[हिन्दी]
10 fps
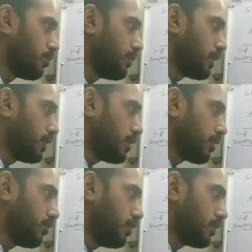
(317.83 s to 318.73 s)

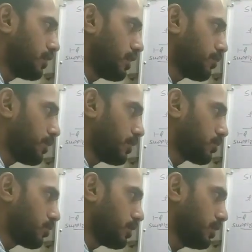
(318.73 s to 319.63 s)
मैग्नेटिक फील्ड्स लाइन
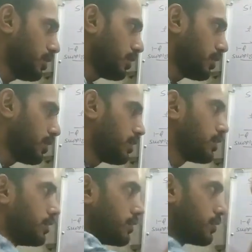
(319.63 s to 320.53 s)
पास हो रही है
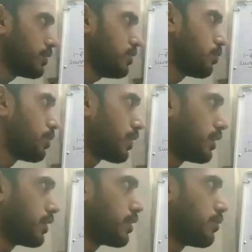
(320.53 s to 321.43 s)
नीचे से ऊपर
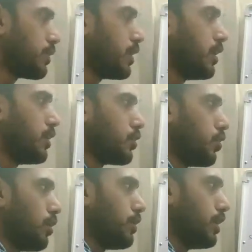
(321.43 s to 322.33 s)
की तरफ तो
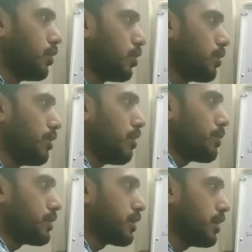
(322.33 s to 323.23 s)
अब ये रोटर में
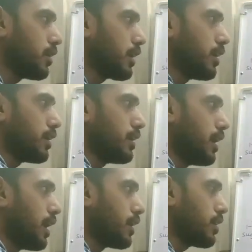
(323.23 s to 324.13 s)
वापस क्या हो गया ये
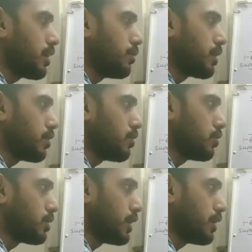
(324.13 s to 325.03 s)
आयरन का बना हुआ
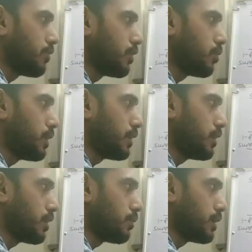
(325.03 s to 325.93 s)
होता है
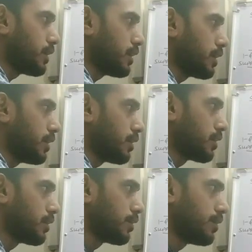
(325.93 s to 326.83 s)
फेरोमैग्नेटिक मटेरियल का
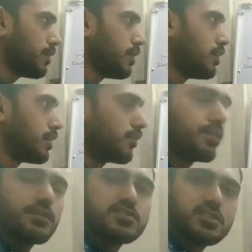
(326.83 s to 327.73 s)
या
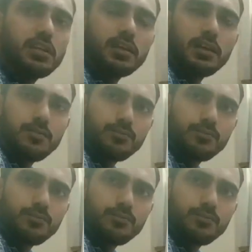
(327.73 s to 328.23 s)
फिर स्टील का